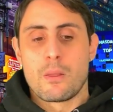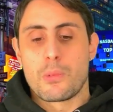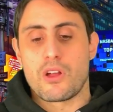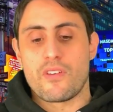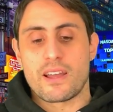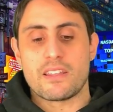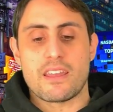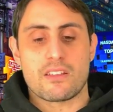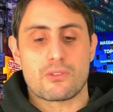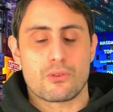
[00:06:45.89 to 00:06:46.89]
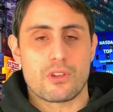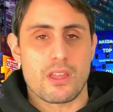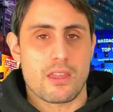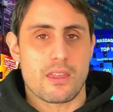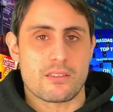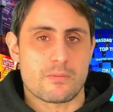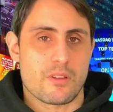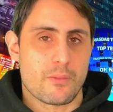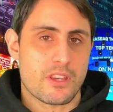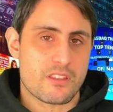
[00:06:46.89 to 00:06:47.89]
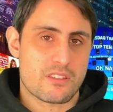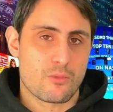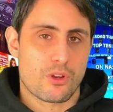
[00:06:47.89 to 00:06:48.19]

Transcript: però va anche detto che sappiamo benissimo